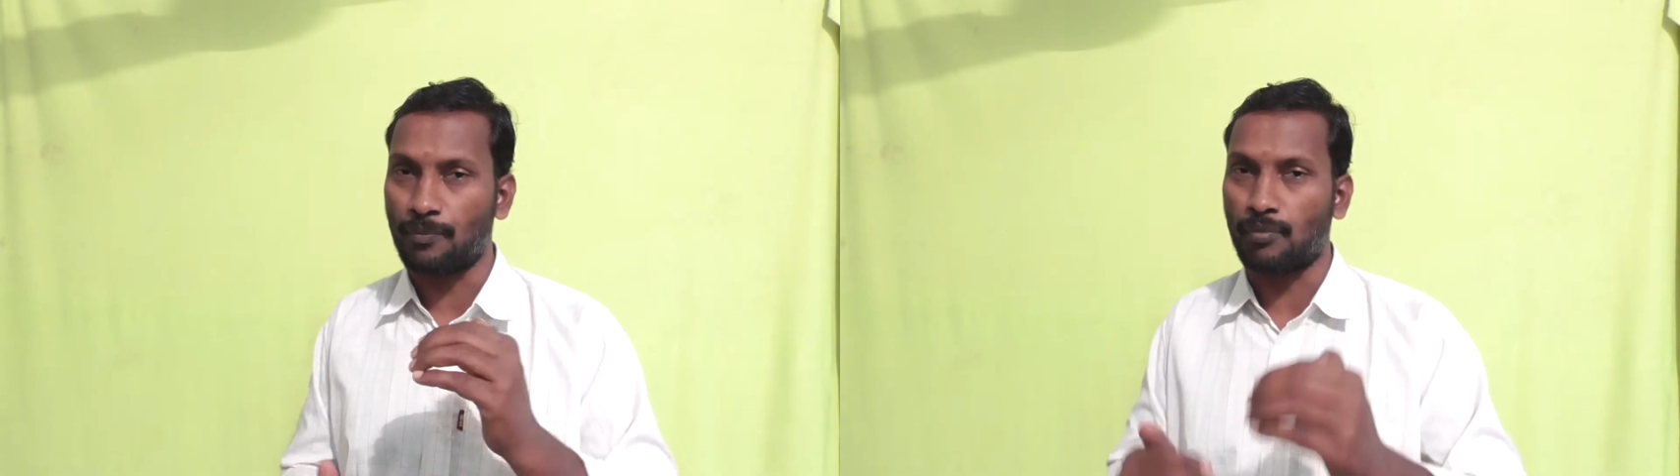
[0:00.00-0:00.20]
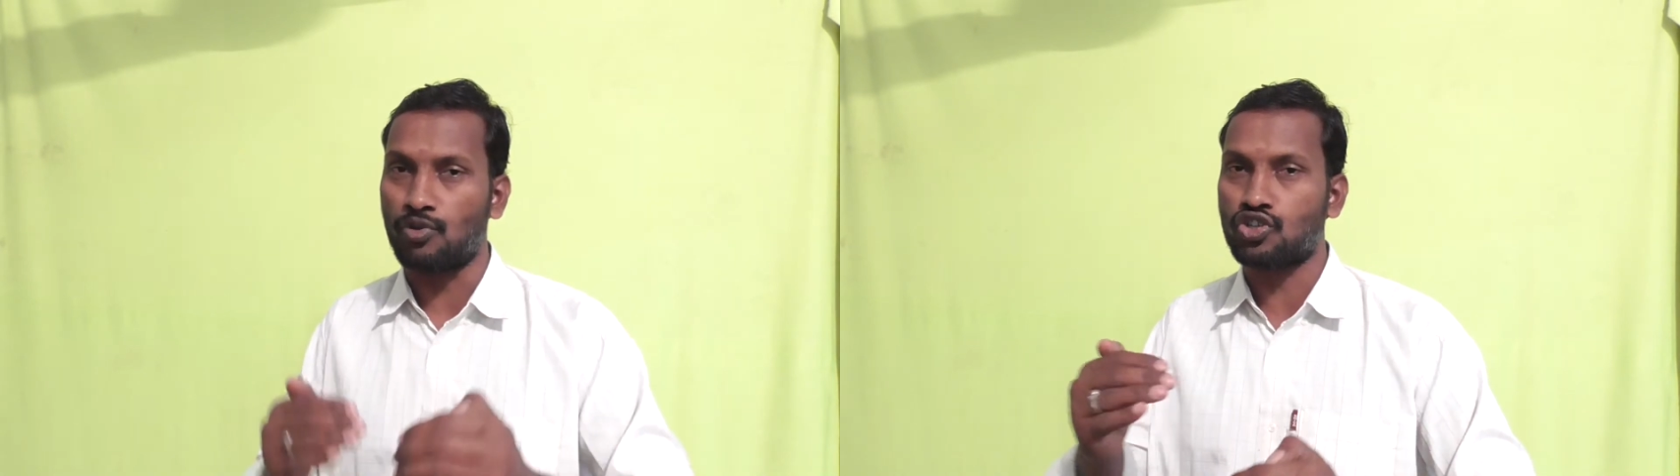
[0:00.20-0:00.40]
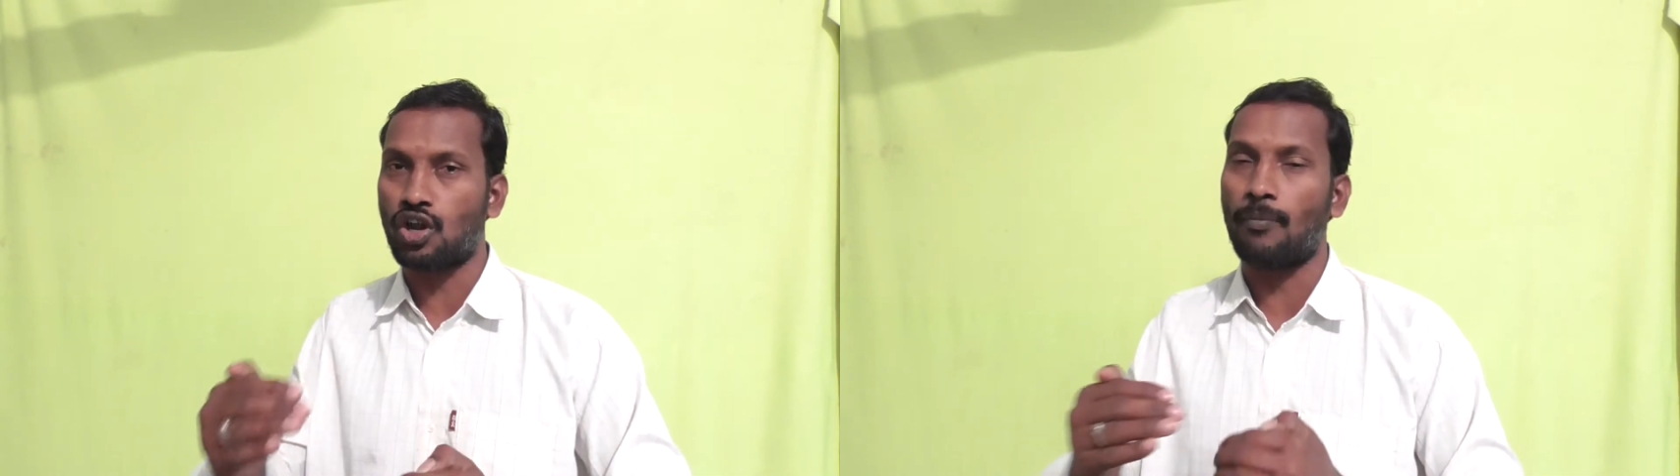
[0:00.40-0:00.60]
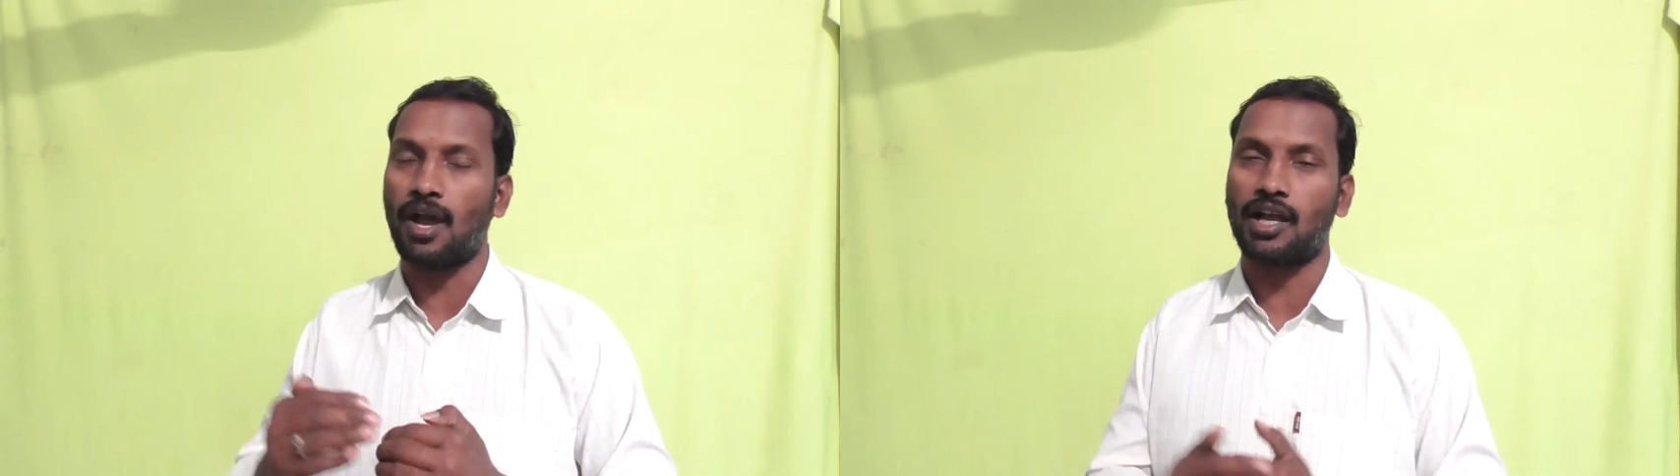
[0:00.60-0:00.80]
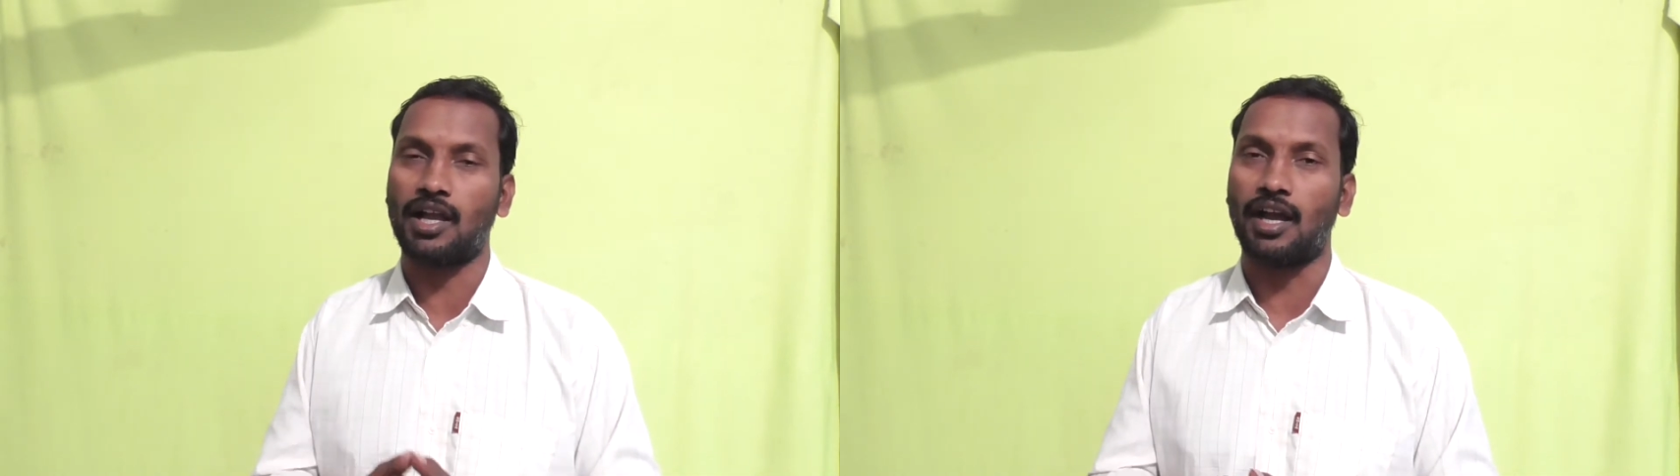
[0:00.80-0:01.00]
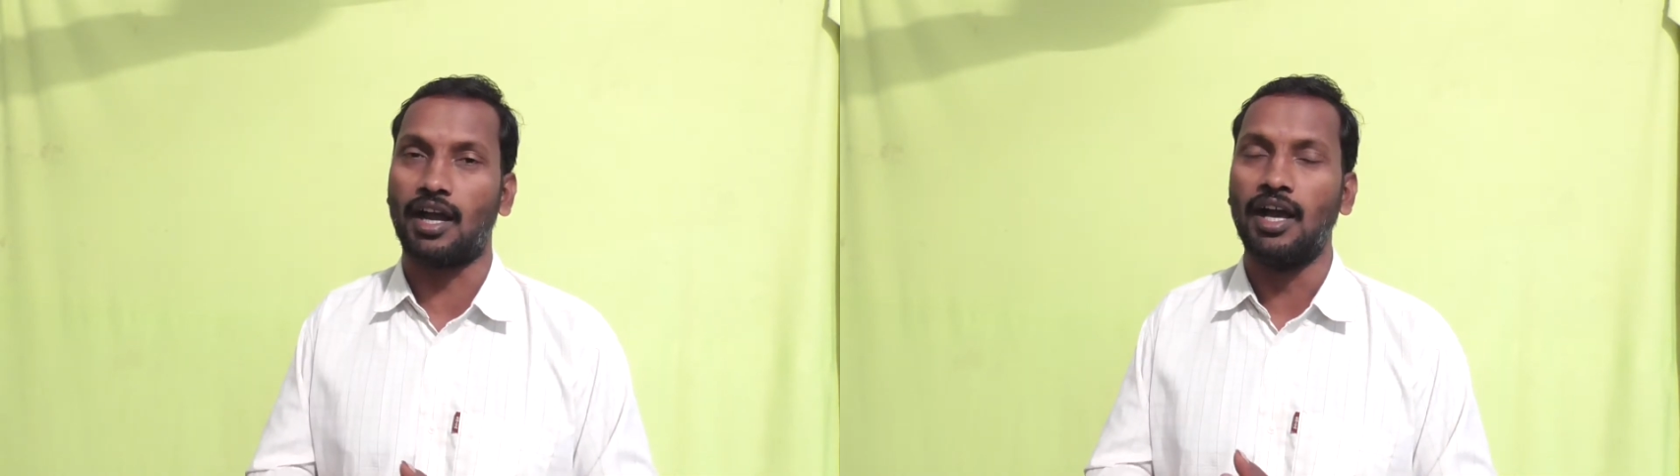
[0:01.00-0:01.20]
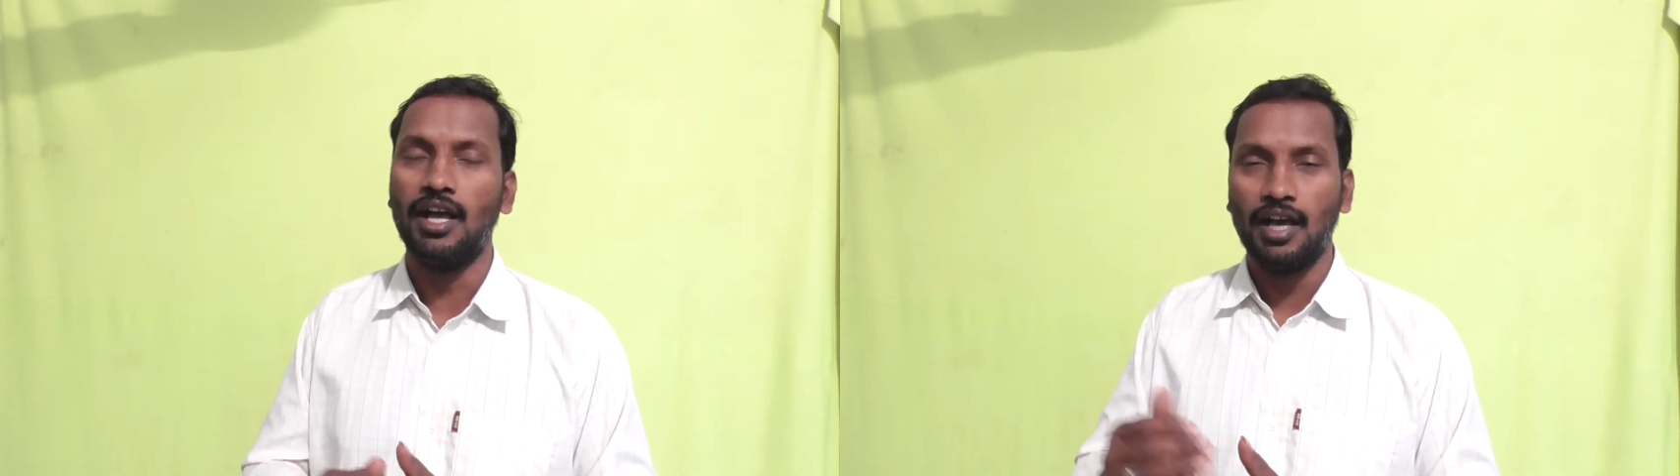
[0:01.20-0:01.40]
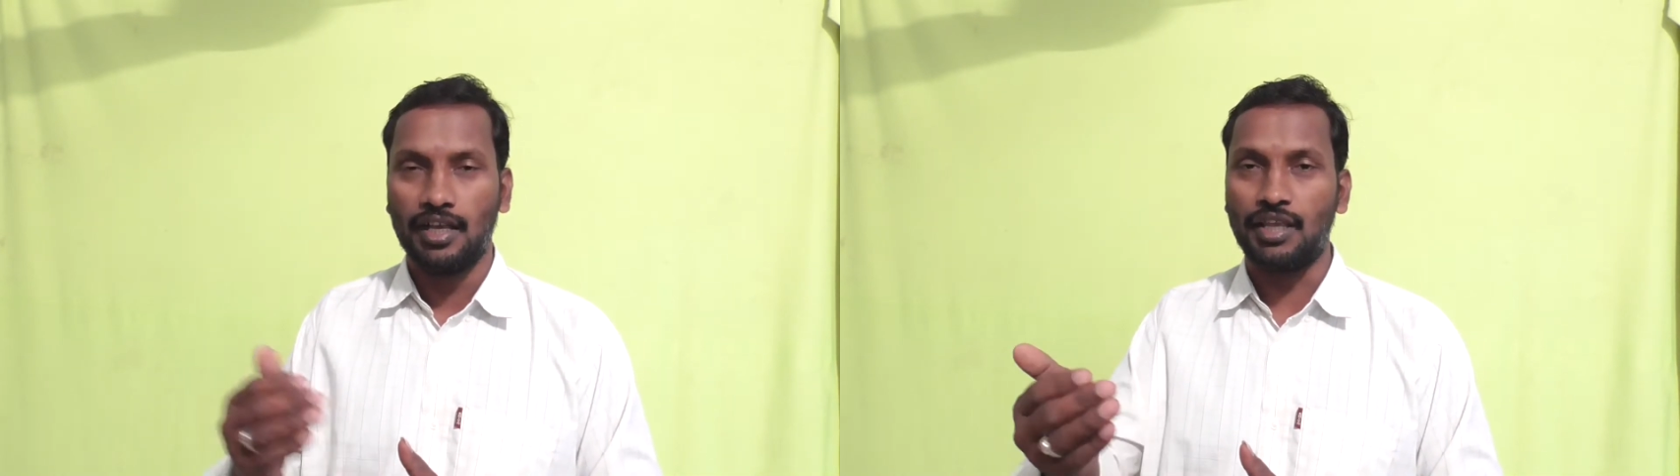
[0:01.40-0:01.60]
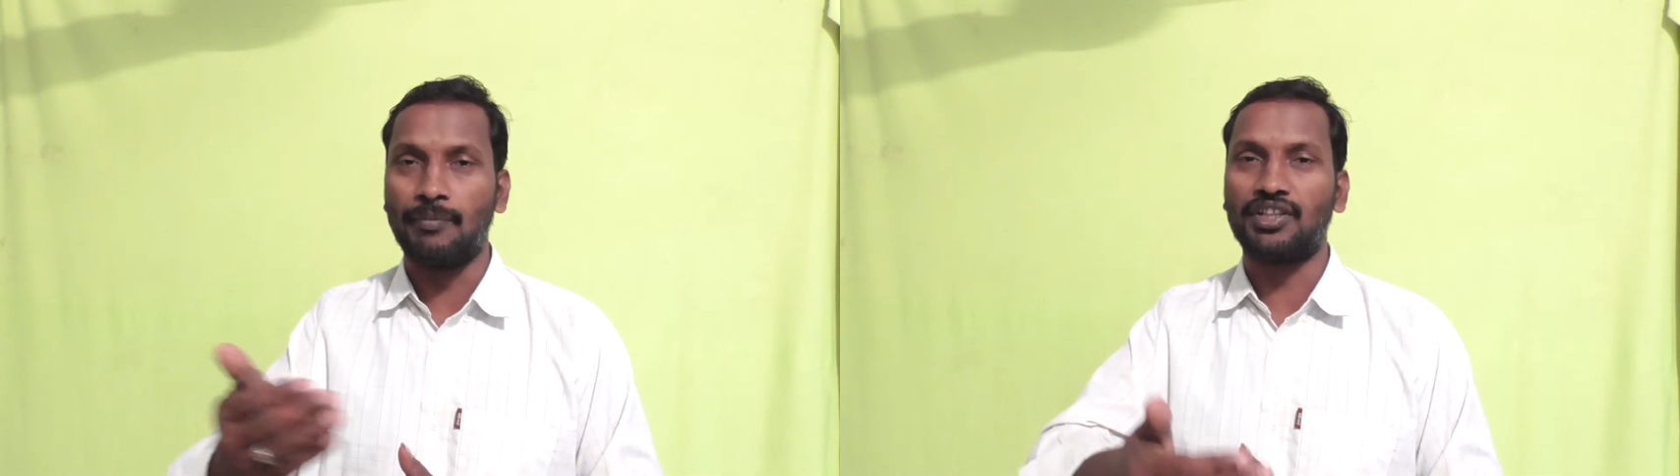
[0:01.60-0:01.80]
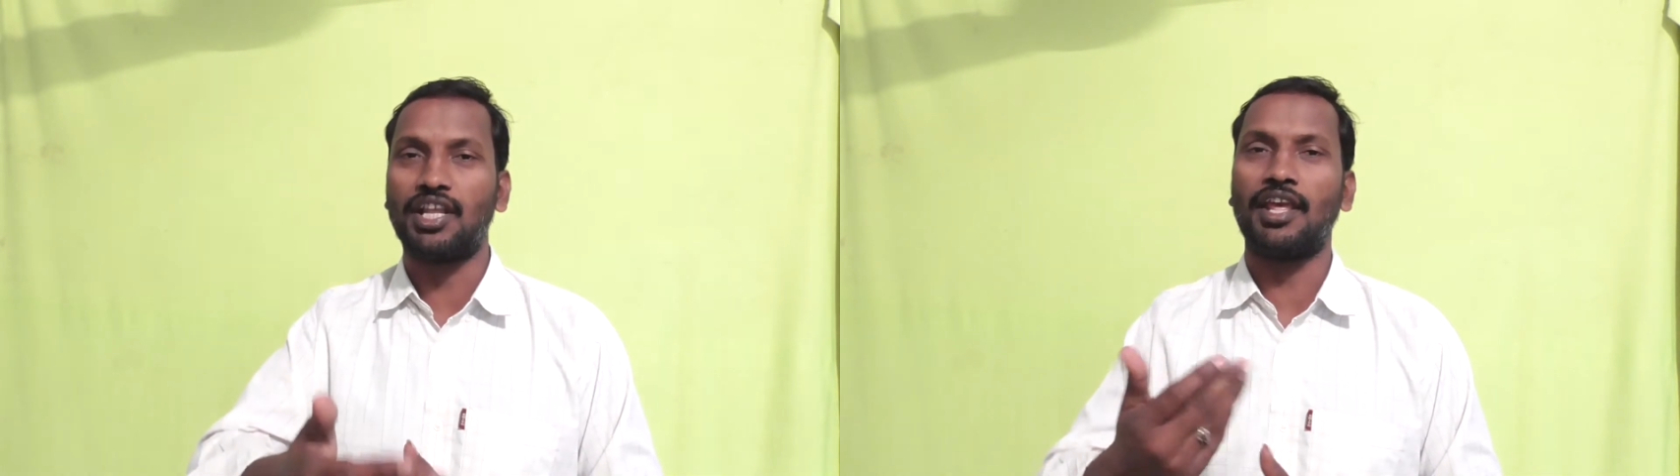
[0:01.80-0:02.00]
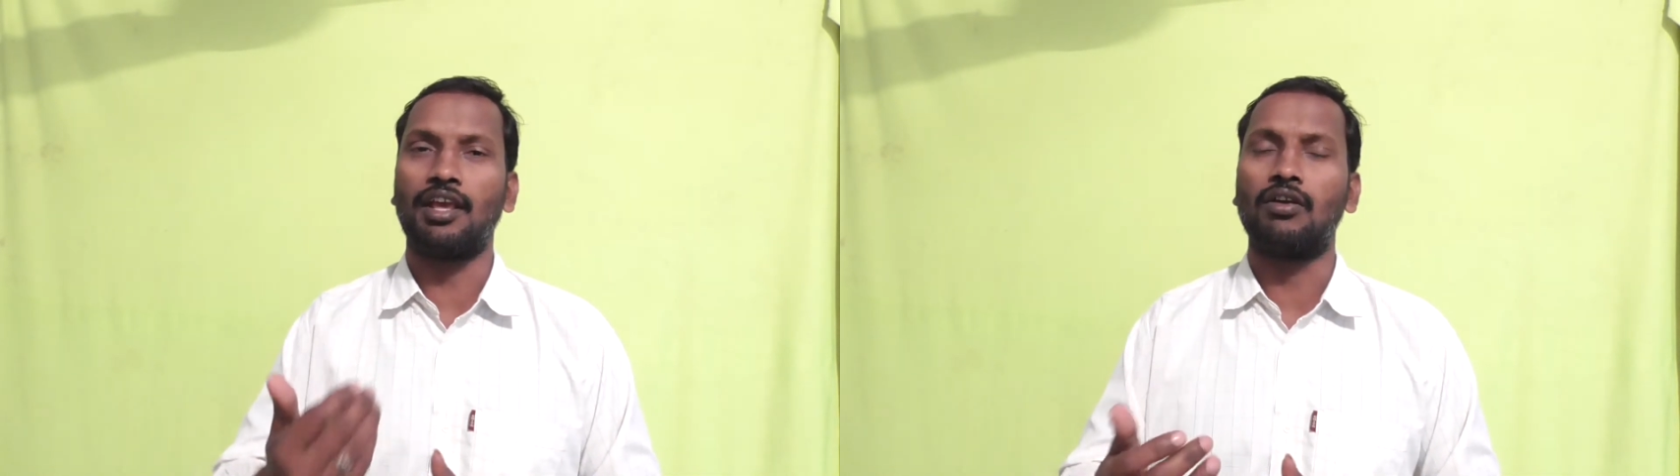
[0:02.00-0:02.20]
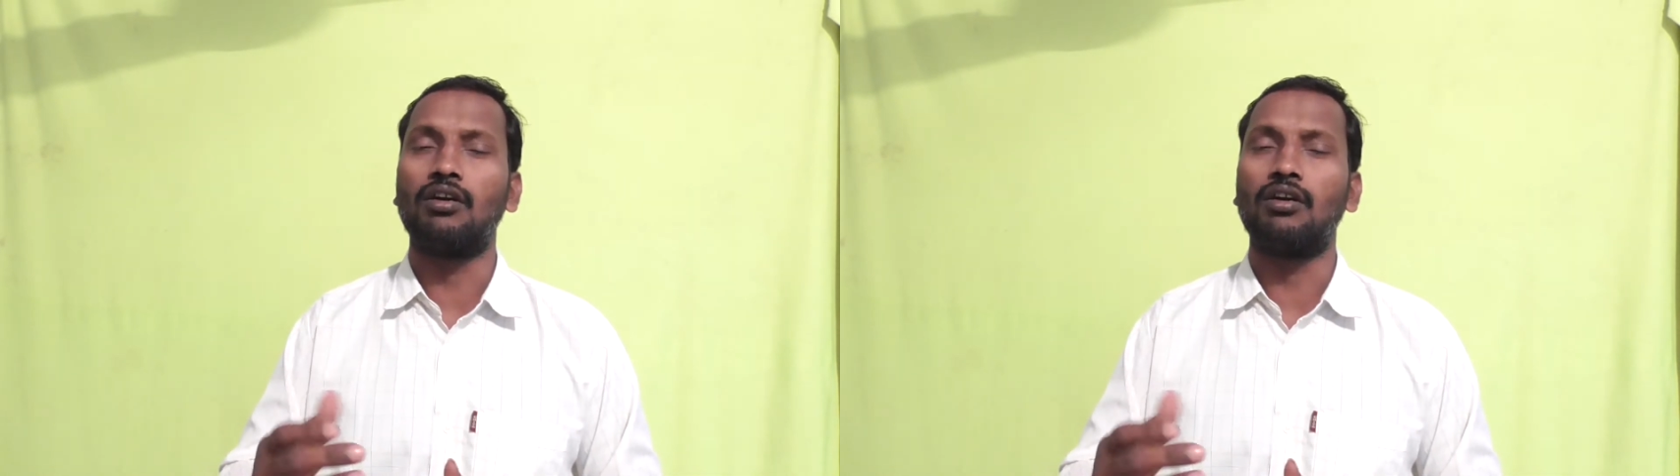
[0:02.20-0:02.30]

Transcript: ప్రమోషన్ భాగంగా ఈ మధ్యనే